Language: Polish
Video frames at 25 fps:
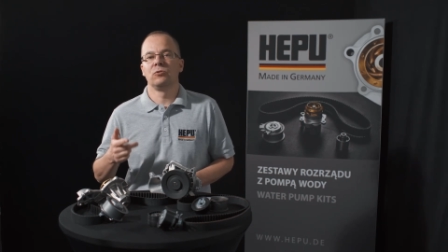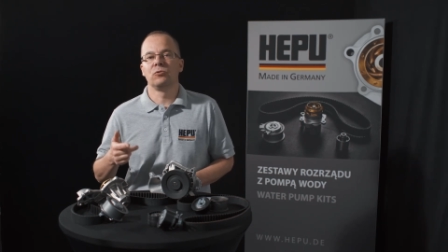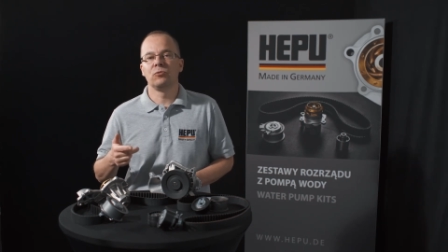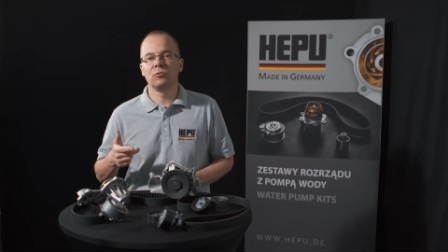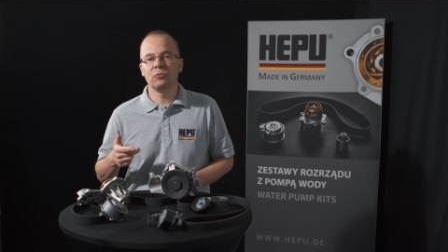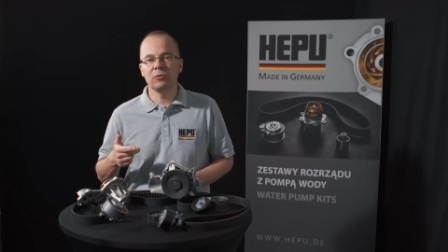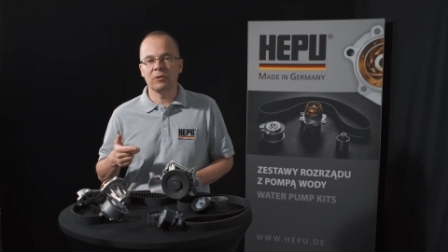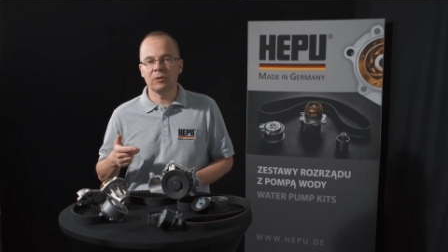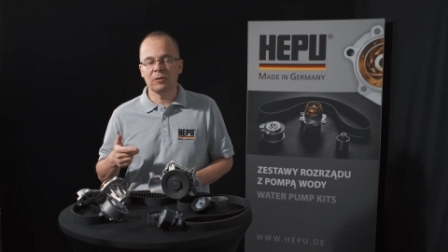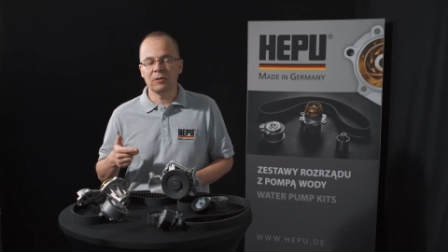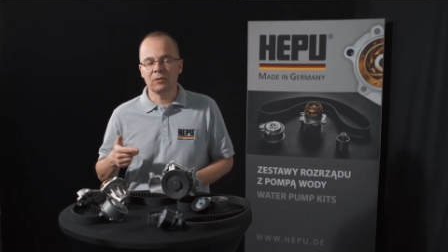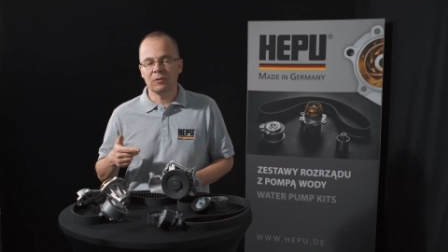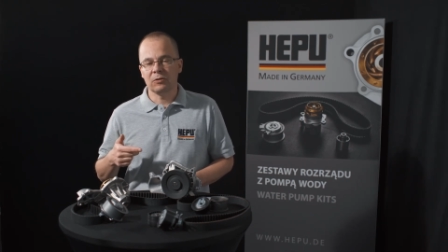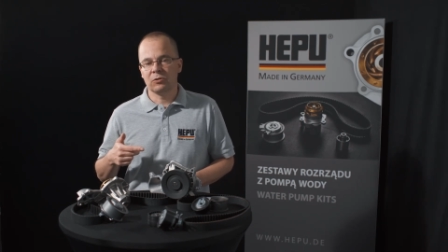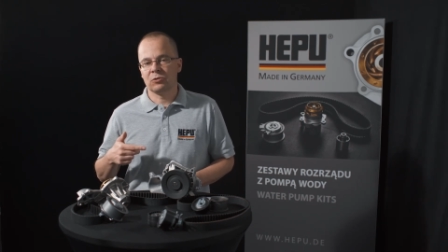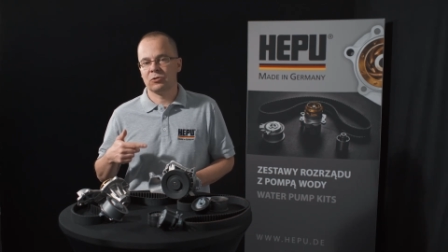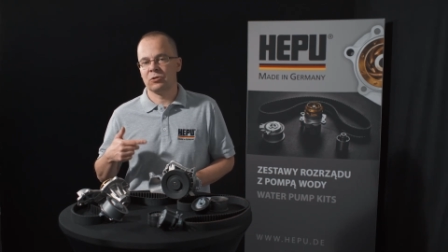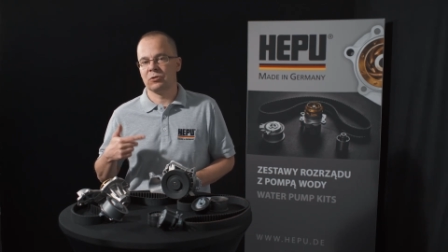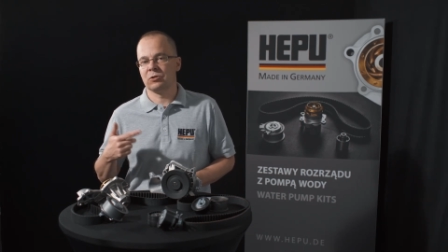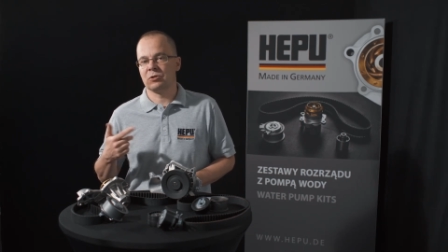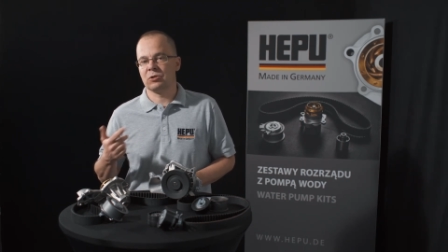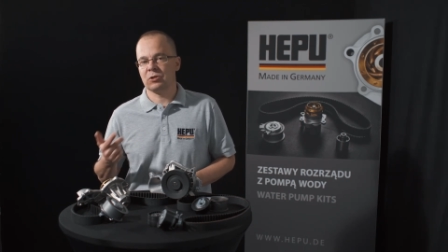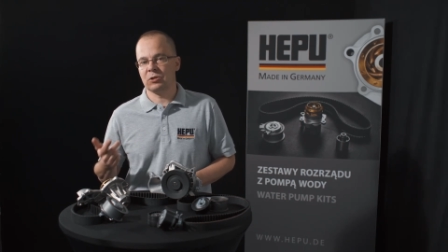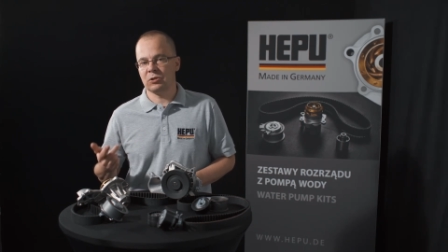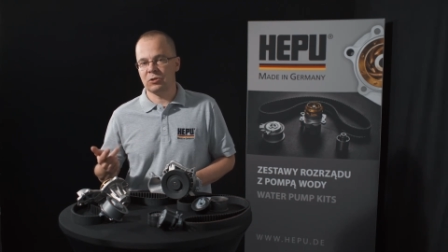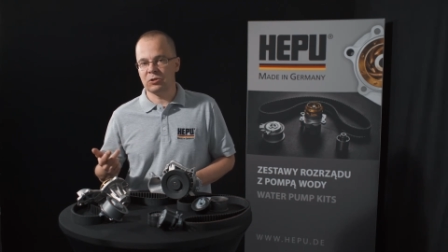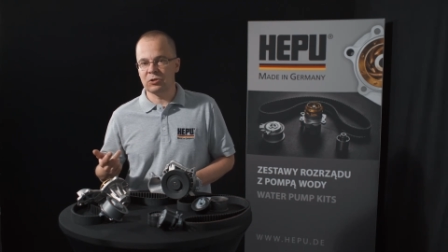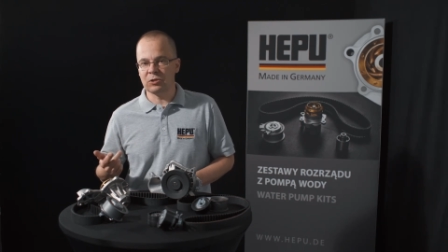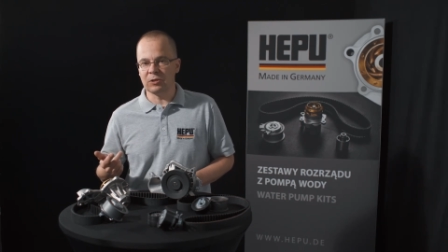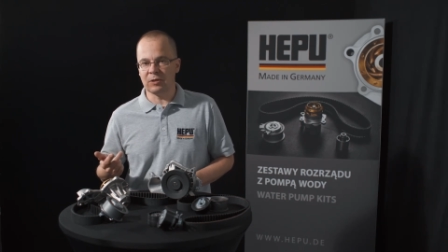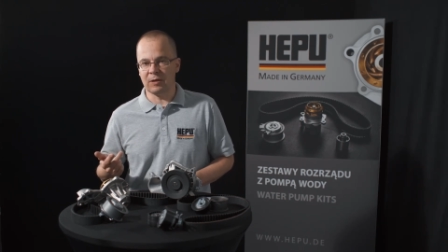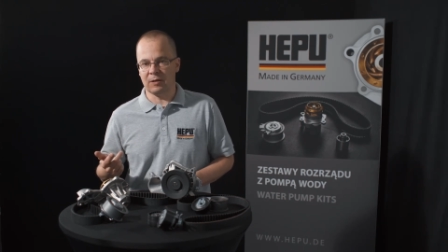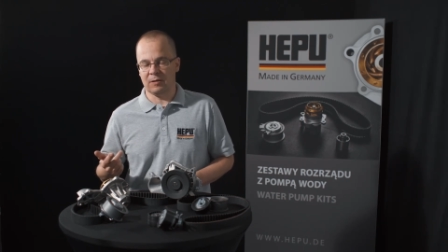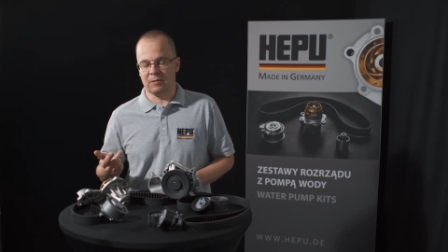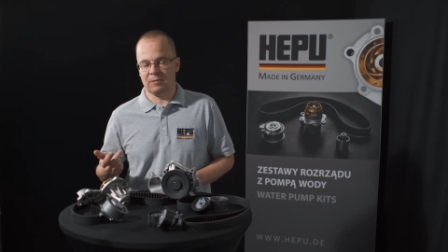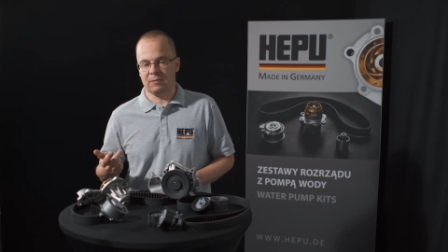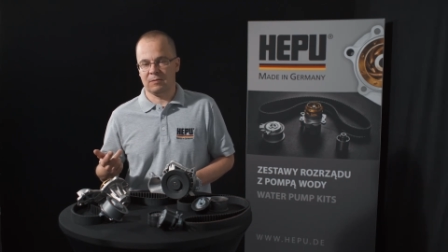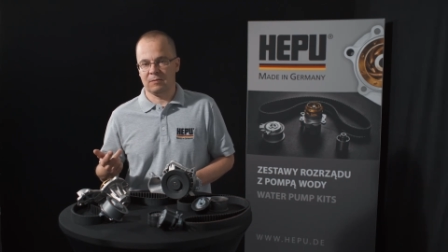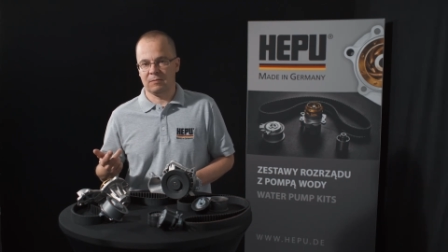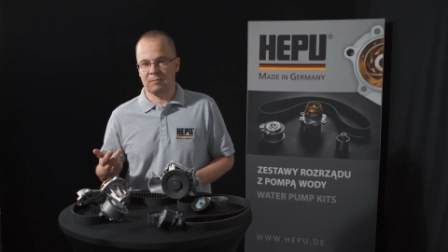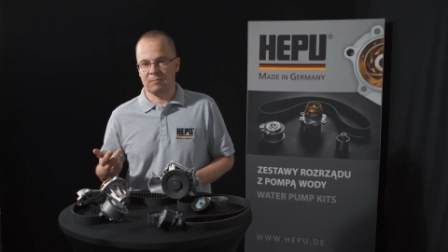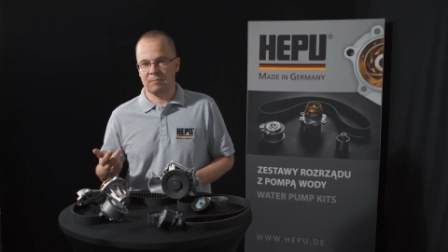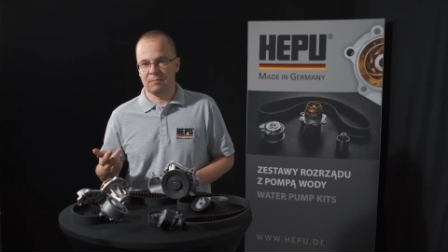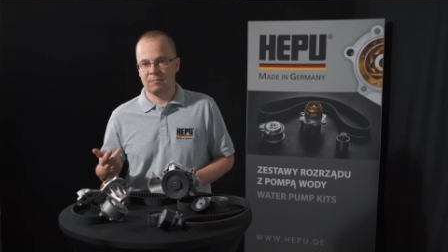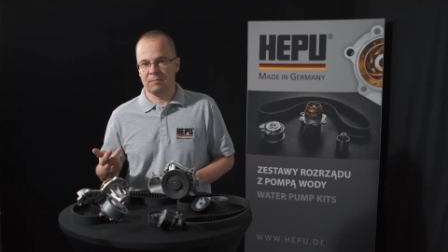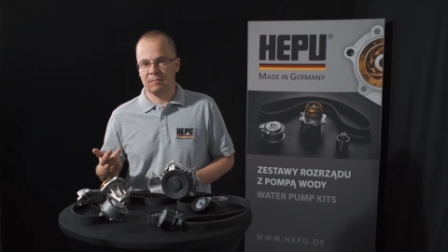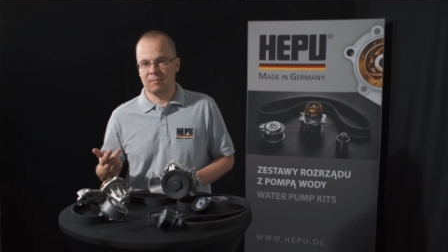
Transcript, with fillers: drugi czy trzeci raz.